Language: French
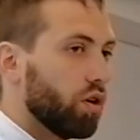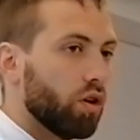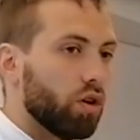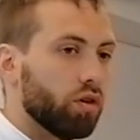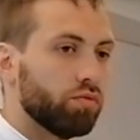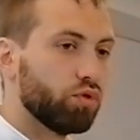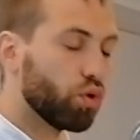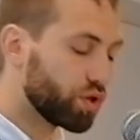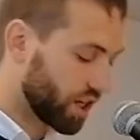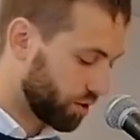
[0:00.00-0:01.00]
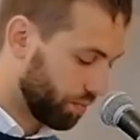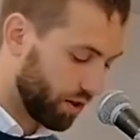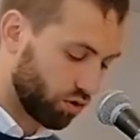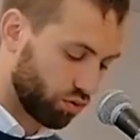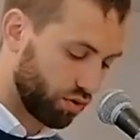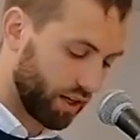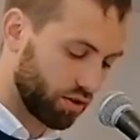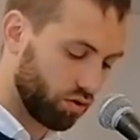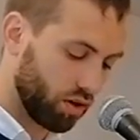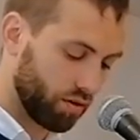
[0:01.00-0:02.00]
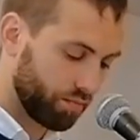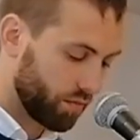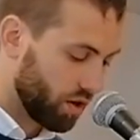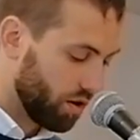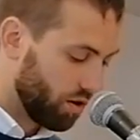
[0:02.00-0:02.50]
euh, deux, aspects dans ce texte-là.